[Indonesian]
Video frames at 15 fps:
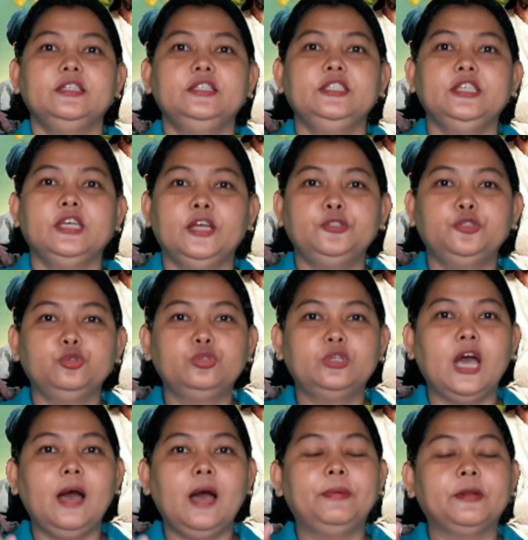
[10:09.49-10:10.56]
Dia
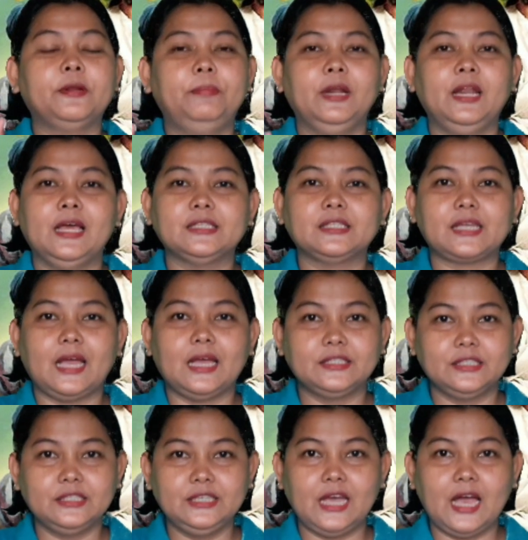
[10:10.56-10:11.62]
juga berbelas
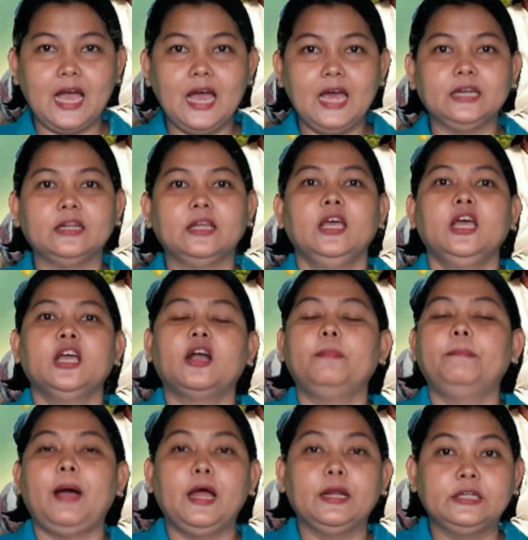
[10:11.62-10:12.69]
kasihan
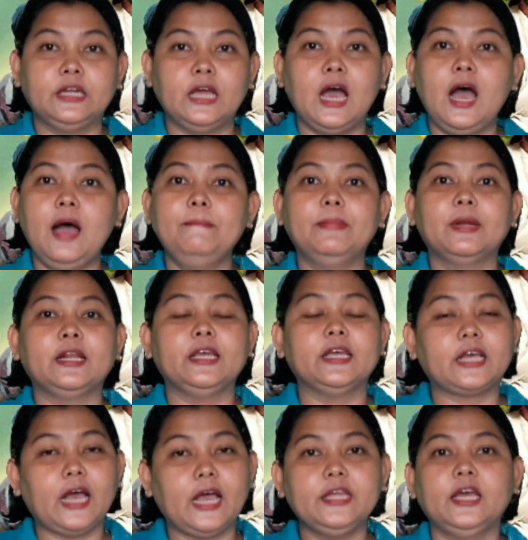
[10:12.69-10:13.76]
kepada
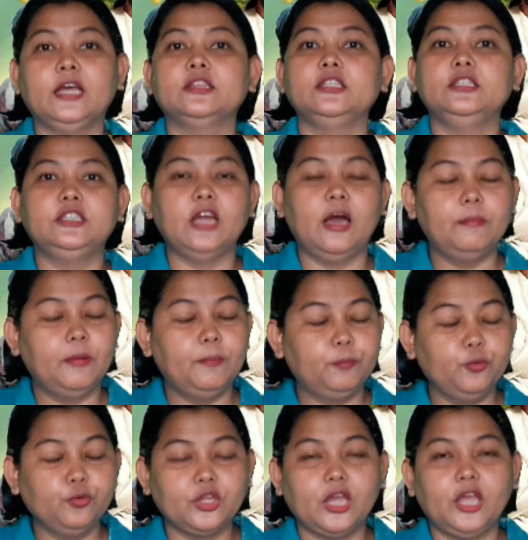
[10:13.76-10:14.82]
mereka yang tidak
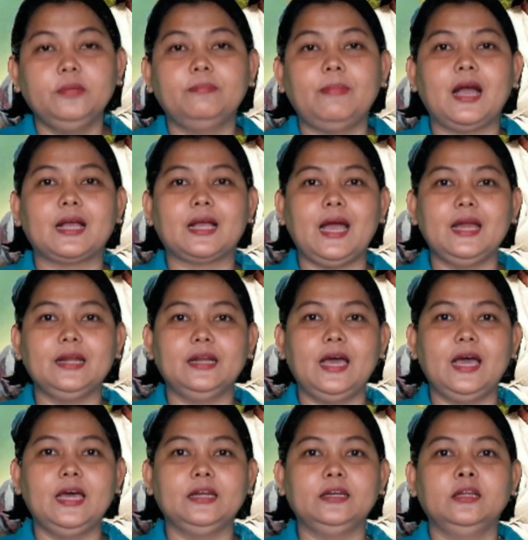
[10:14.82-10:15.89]
mempunyai
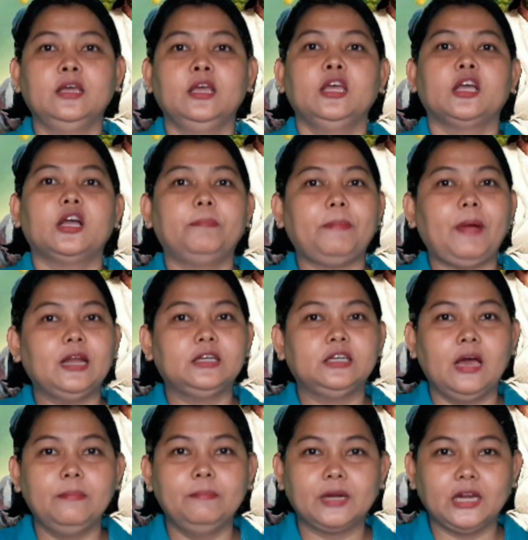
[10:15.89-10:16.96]
makanan,
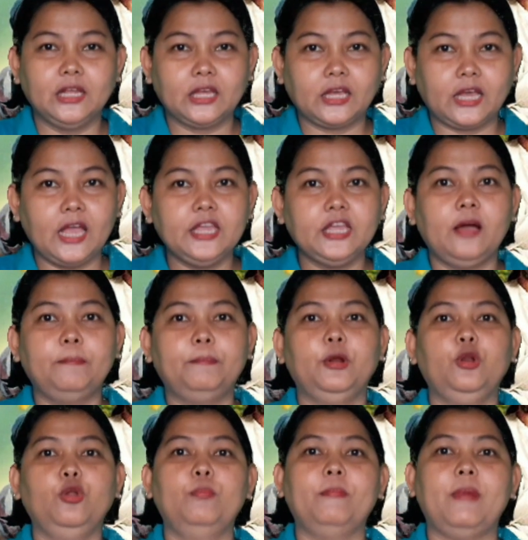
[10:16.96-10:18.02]
kepada mereka yang
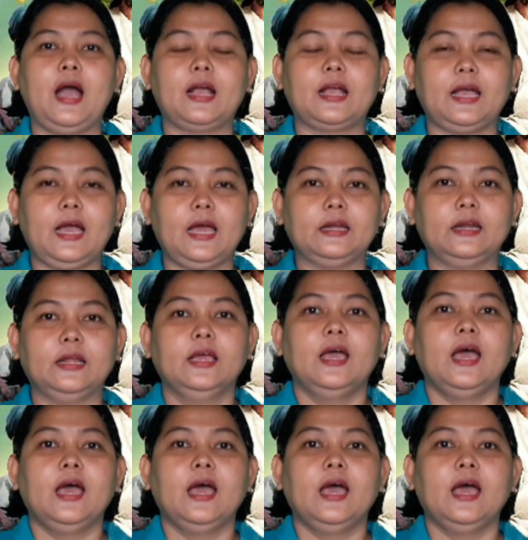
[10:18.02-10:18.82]
belum makan.